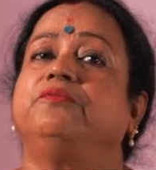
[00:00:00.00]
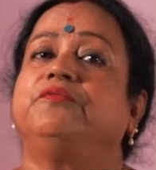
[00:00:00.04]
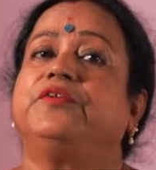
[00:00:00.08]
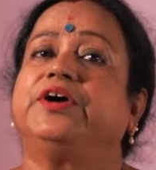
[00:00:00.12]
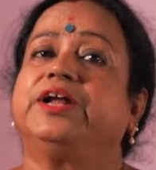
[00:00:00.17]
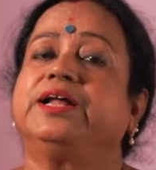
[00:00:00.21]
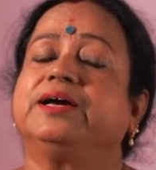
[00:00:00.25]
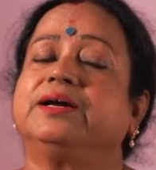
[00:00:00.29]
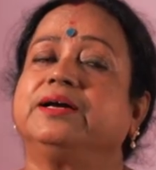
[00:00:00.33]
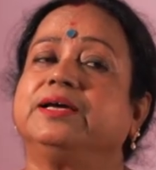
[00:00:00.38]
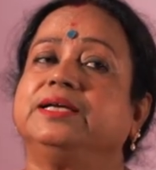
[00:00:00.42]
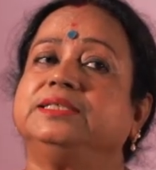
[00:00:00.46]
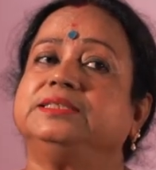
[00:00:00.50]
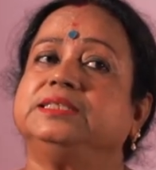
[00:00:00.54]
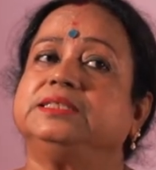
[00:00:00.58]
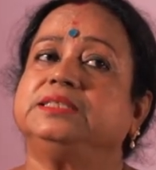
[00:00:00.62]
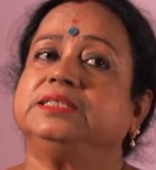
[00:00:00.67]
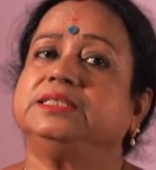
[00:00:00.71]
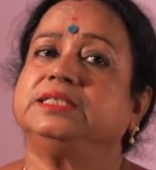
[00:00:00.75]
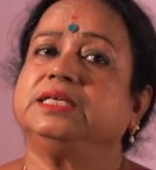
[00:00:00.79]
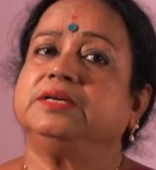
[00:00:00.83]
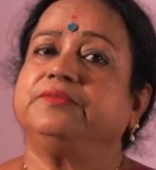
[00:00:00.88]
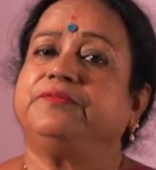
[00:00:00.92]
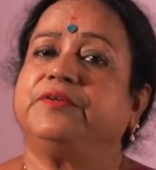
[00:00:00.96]
ফারাক্কায়
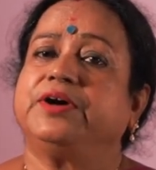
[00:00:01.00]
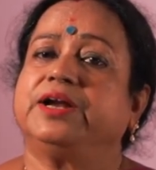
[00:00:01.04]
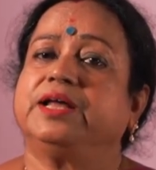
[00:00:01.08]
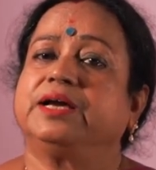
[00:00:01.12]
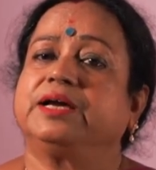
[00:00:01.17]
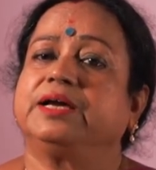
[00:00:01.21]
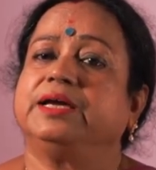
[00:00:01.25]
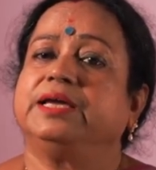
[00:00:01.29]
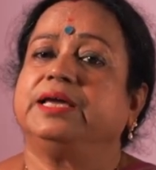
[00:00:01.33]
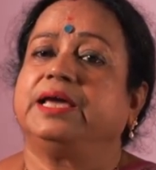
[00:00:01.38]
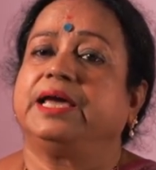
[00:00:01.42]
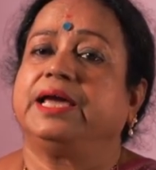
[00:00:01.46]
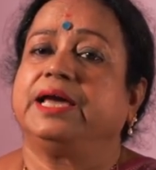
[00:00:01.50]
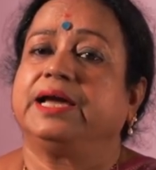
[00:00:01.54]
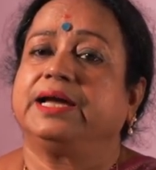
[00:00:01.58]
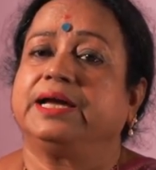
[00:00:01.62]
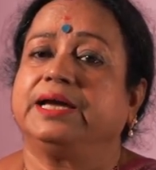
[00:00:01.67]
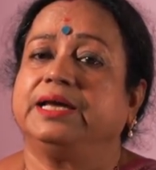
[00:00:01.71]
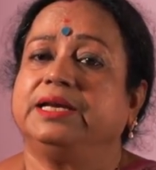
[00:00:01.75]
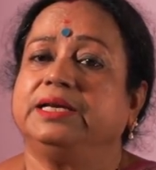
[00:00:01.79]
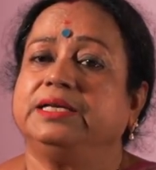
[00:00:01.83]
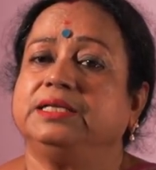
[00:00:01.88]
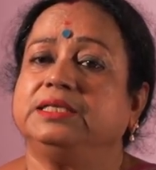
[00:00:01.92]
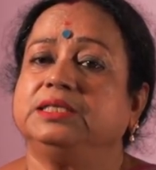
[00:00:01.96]
যেতে গিয়ে ফারাক্কায়
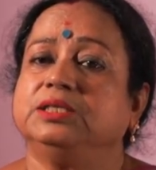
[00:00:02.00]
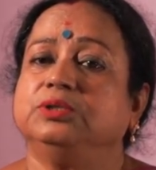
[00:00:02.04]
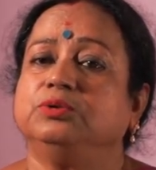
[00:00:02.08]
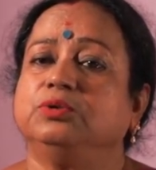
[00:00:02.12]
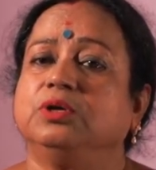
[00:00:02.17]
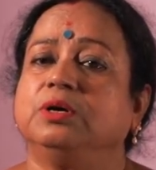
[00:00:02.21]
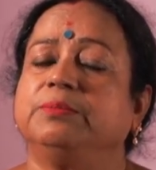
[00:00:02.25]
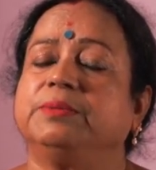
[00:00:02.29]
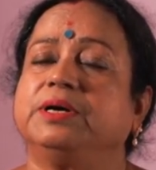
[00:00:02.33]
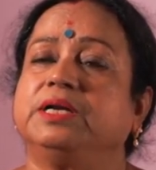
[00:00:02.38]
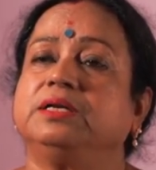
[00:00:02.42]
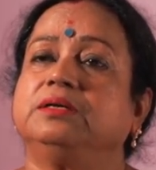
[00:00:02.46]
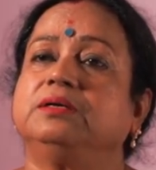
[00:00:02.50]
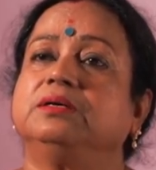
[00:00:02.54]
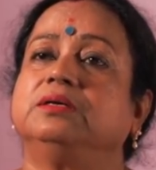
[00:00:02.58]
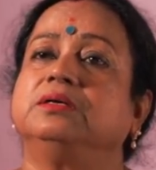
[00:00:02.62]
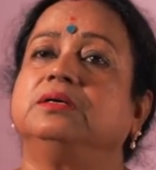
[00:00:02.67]
এককালীন কিন্তু আমার